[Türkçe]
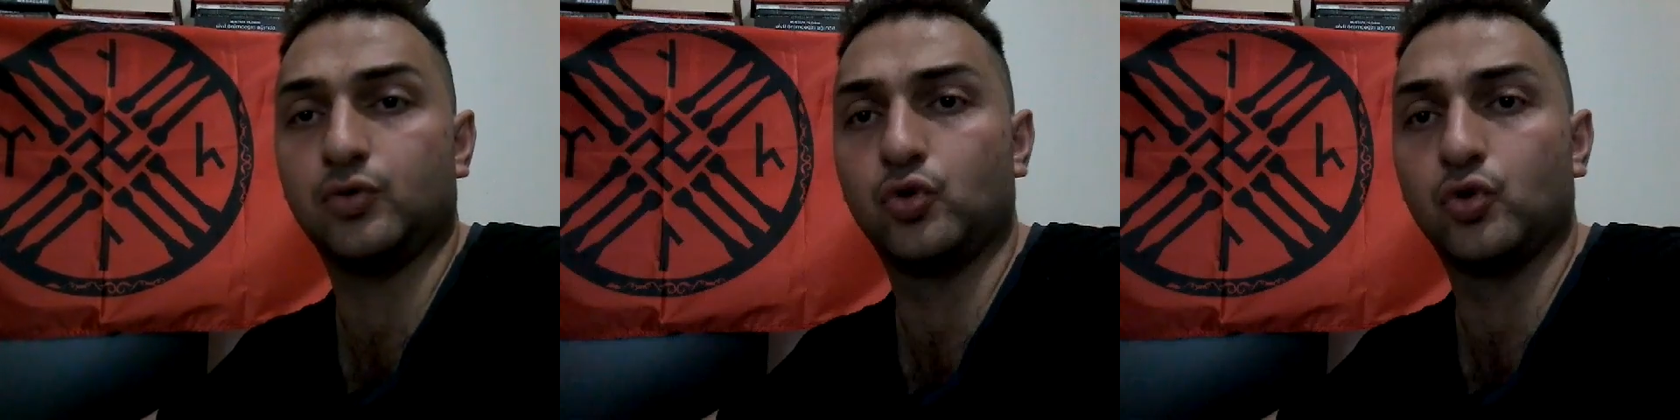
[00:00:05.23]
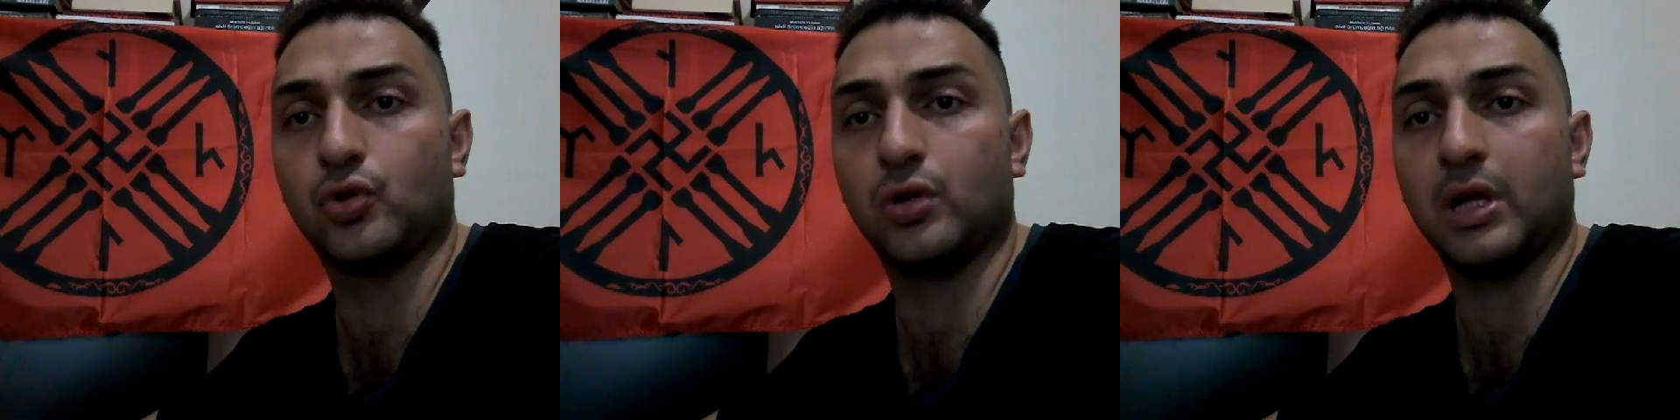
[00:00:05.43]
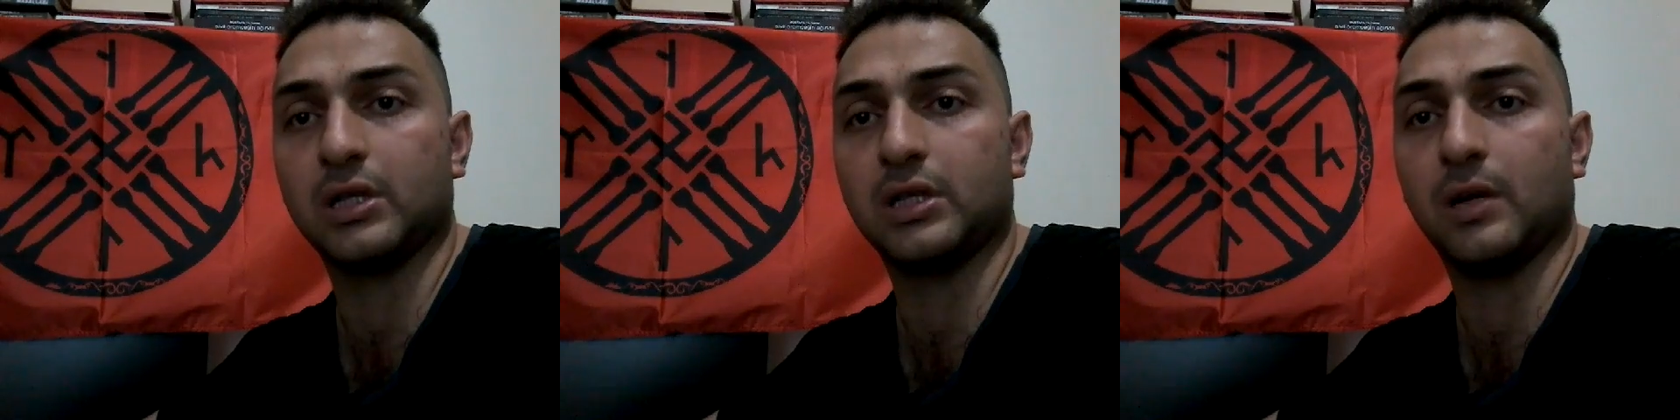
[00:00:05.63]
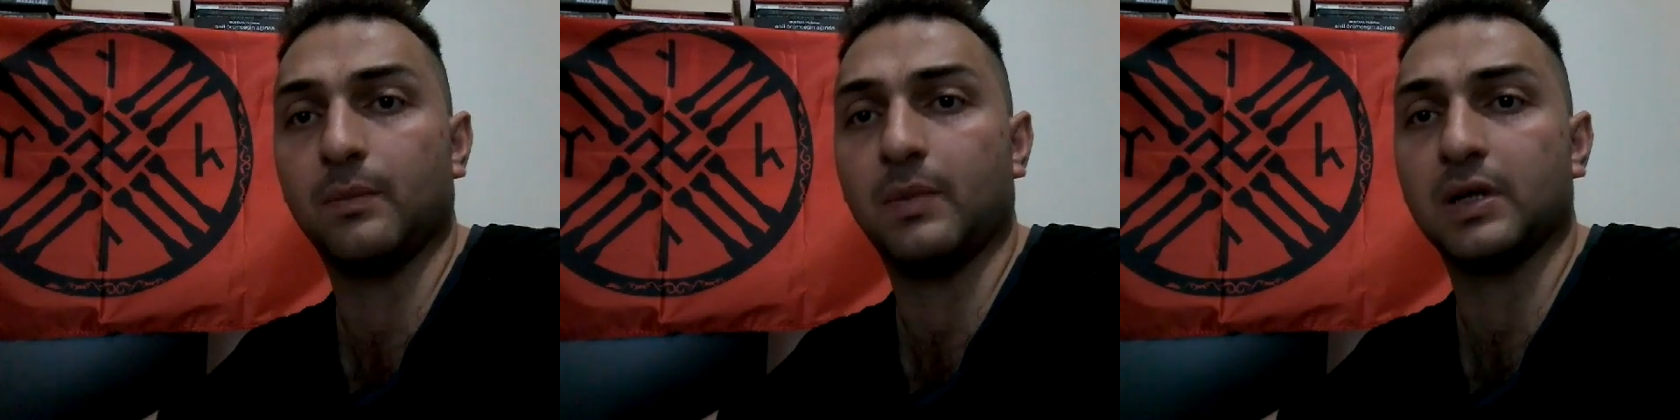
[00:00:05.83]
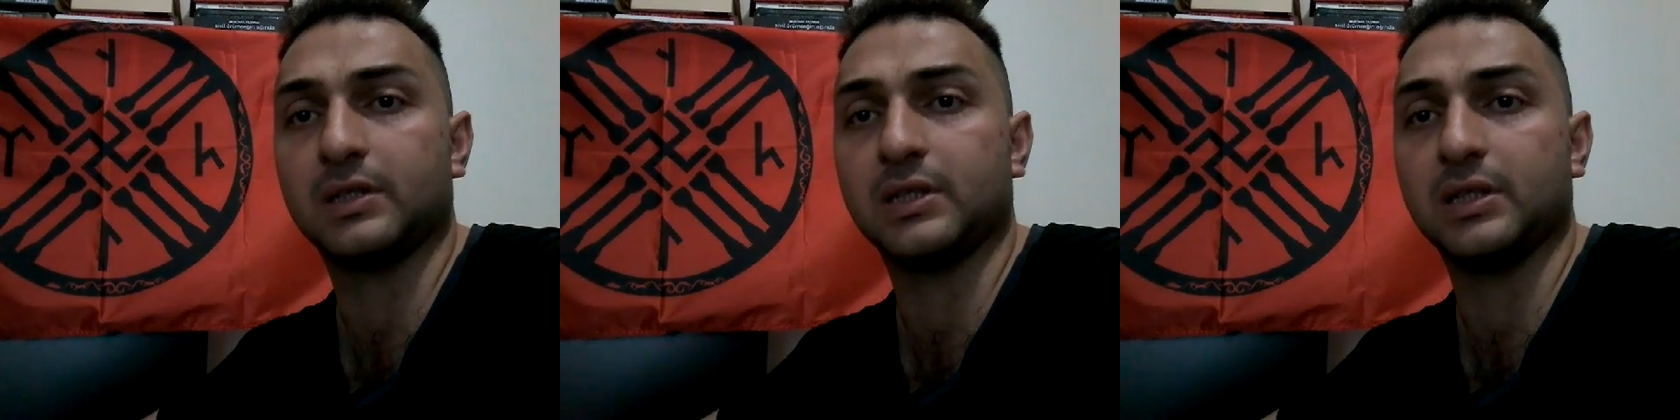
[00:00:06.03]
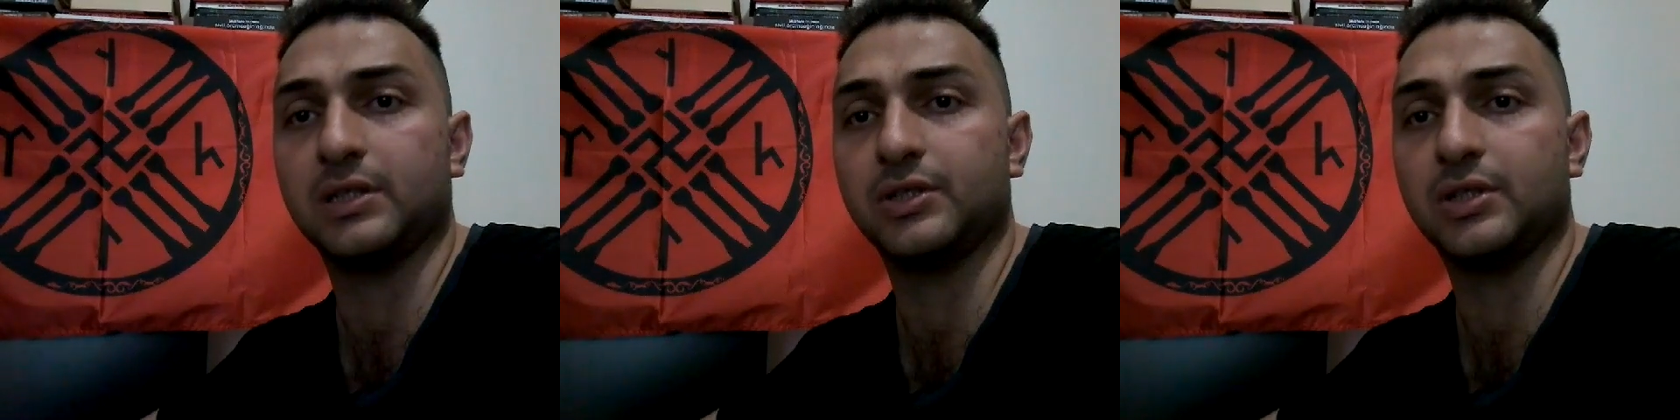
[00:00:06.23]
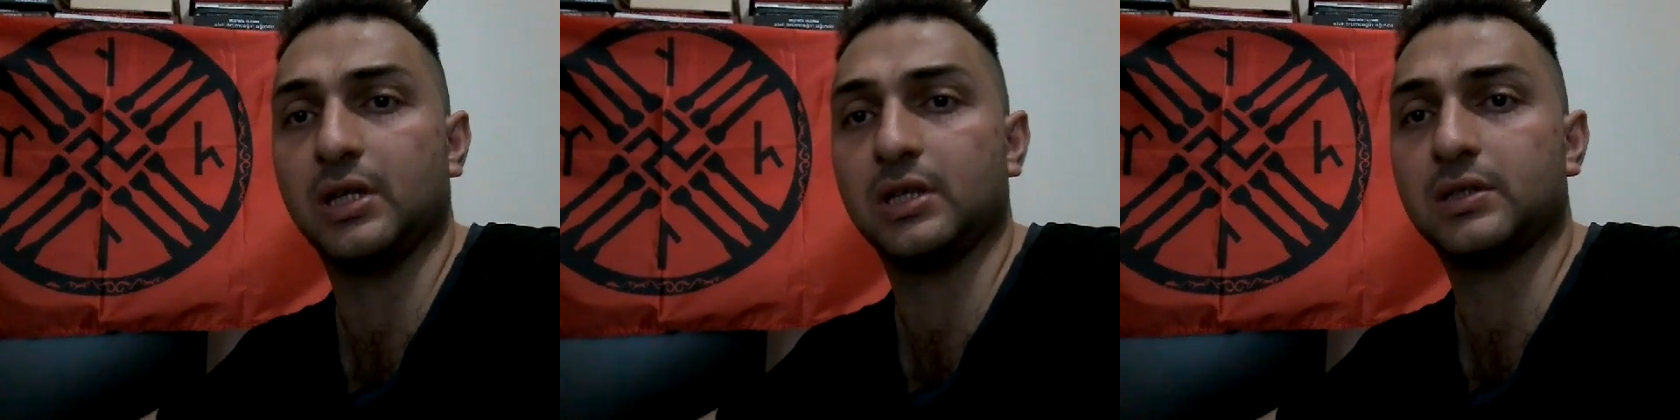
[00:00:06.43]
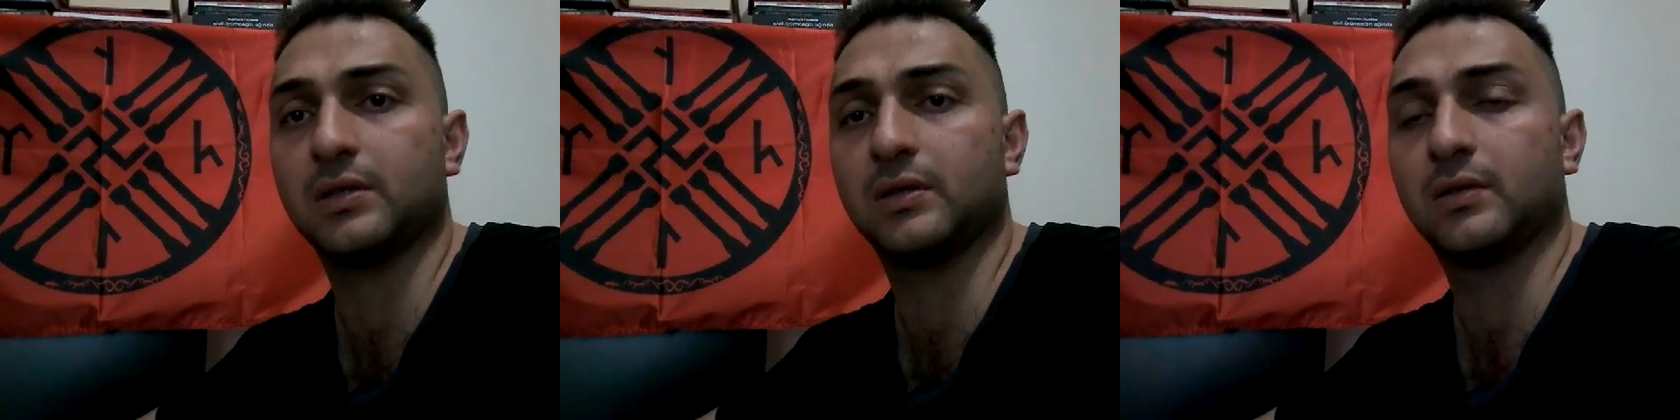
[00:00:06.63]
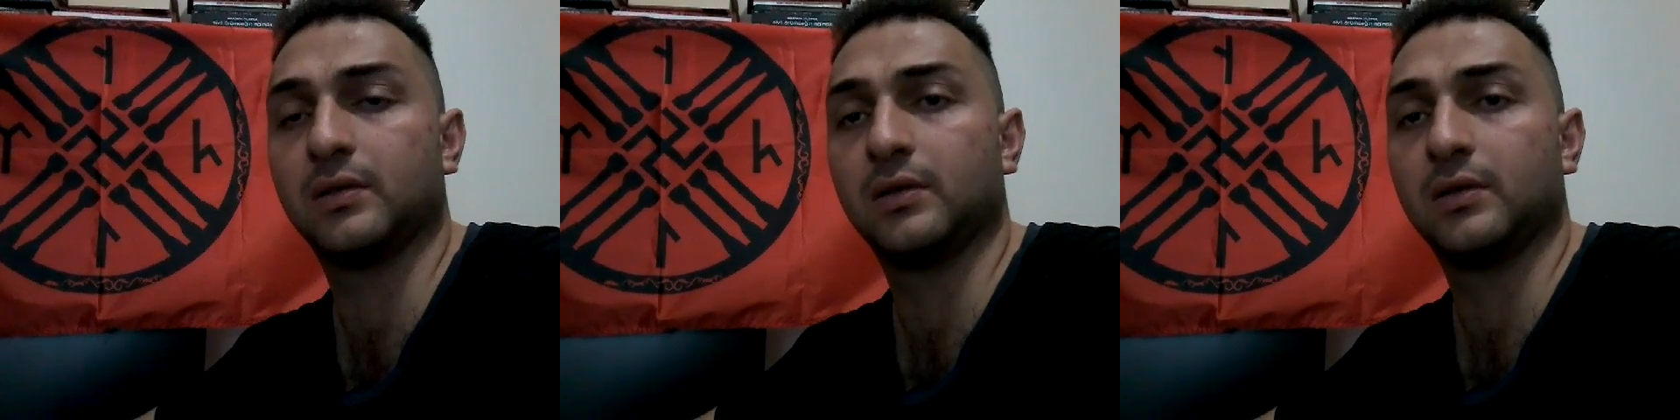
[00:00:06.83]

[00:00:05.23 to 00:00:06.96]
Türklerden bahsedeceğiz.